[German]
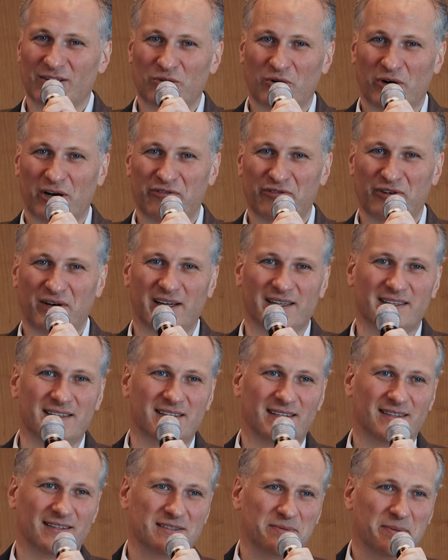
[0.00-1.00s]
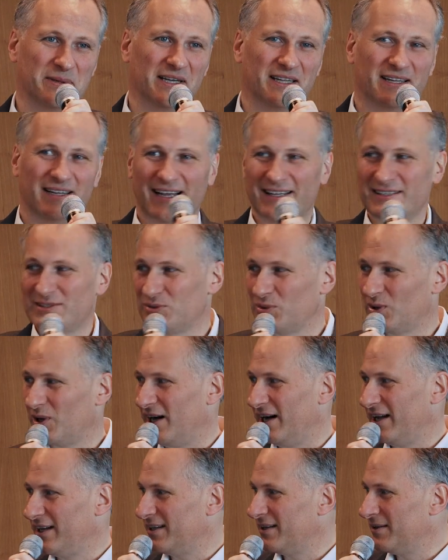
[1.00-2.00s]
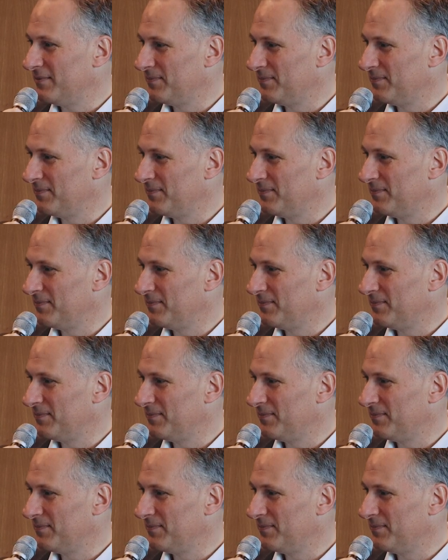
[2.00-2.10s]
Käufer hat, zwingend anzuraten.